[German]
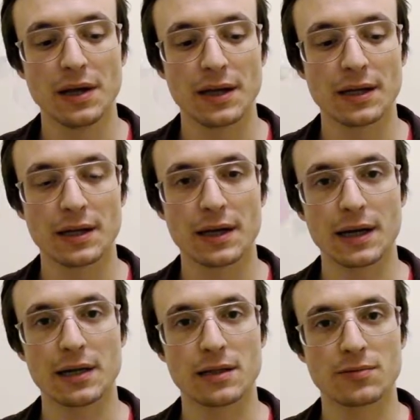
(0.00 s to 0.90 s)
in einer
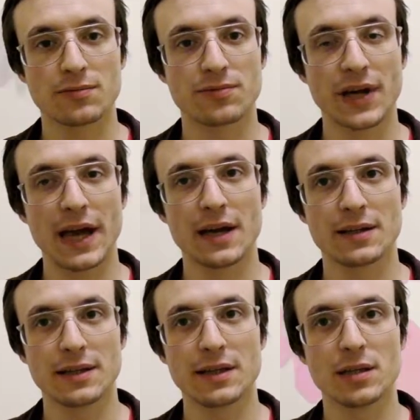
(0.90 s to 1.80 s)
relativen
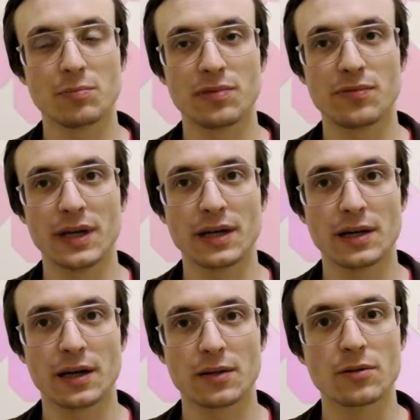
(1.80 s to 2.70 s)
Freiheit in den bewege bewegen
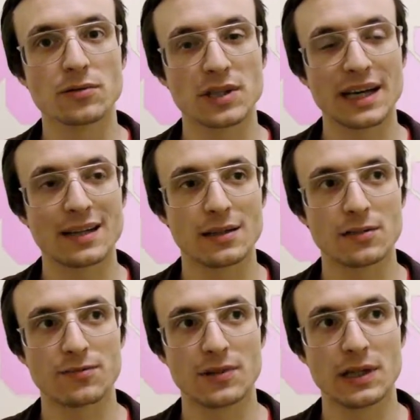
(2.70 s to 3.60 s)
kann und
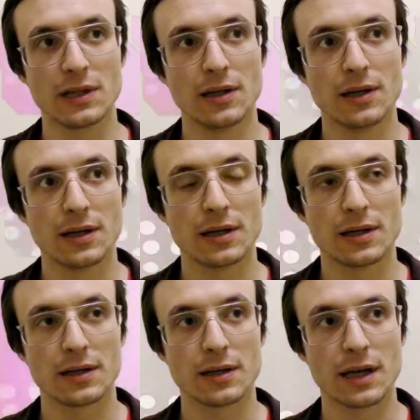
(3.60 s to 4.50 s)
relativ viel, äh,
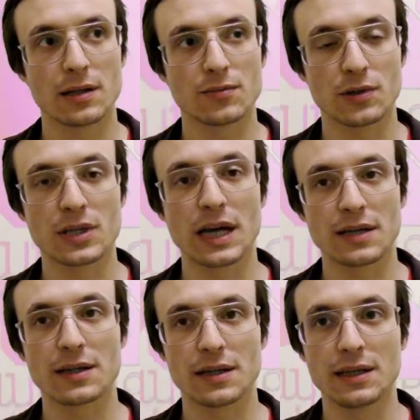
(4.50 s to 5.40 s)
relativ
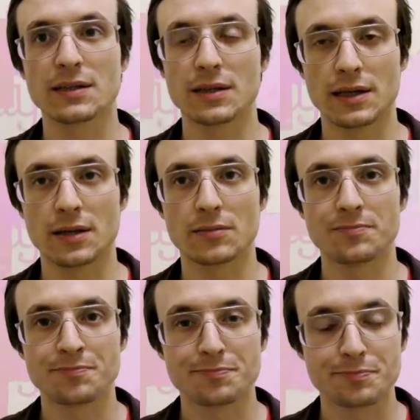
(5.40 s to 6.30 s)
autark agieren kann.
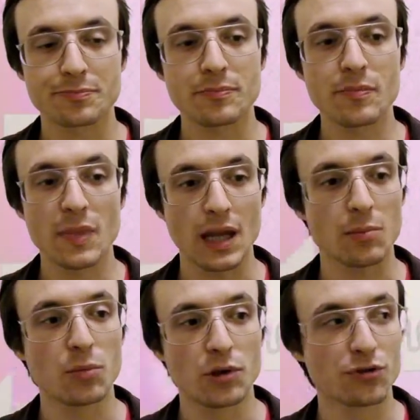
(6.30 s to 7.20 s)

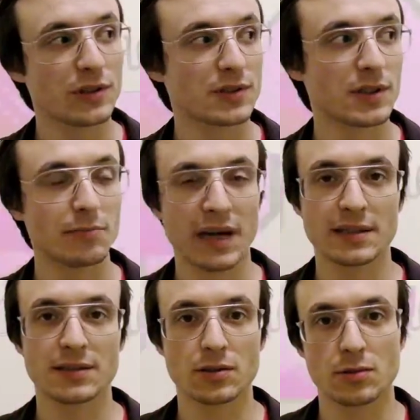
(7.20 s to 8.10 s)
Im Unterschied zu den
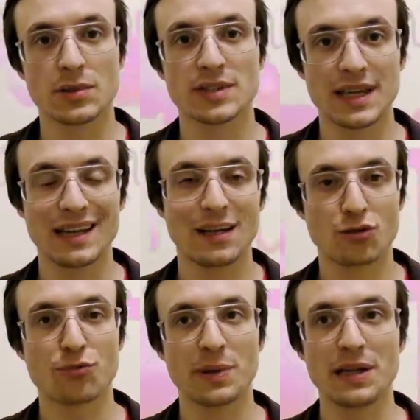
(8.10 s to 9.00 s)
meisten kommerziellen
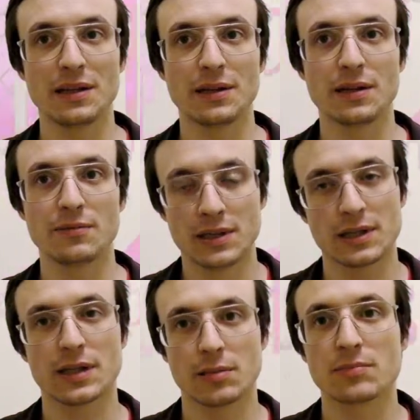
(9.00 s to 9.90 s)
Spielen, die
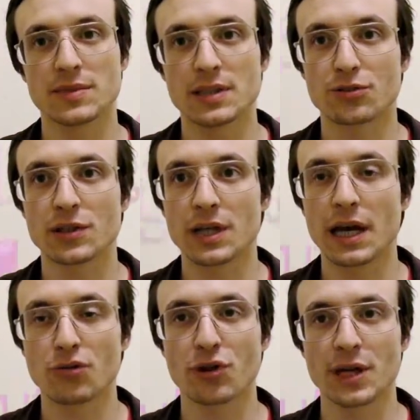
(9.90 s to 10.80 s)
wirklich eben sehr stark
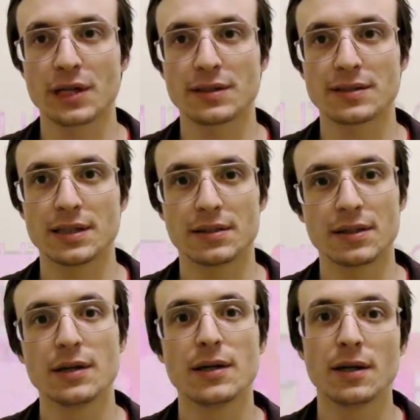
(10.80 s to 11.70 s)
einschränkend sind,
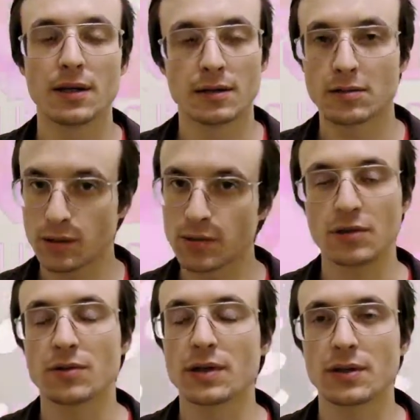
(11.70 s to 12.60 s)
äh, gibt auch
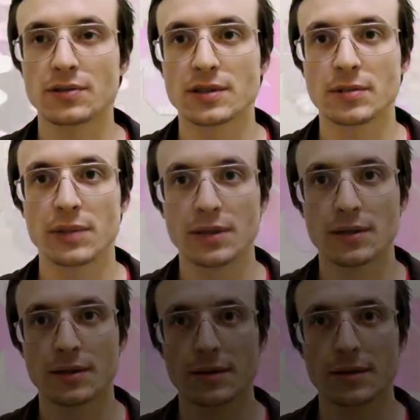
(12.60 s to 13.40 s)
dort Ausnahmen.